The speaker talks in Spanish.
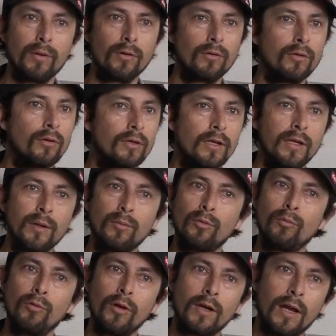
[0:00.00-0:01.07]
pero no
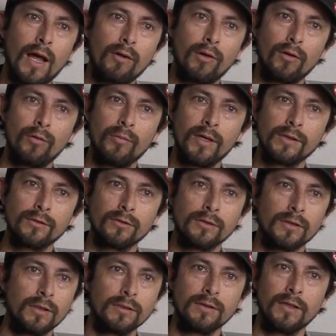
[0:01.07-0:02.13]
teníamos muy claro al comienzo, o
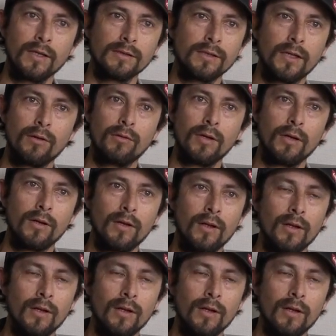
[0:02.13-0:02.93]
sea, si hacer una,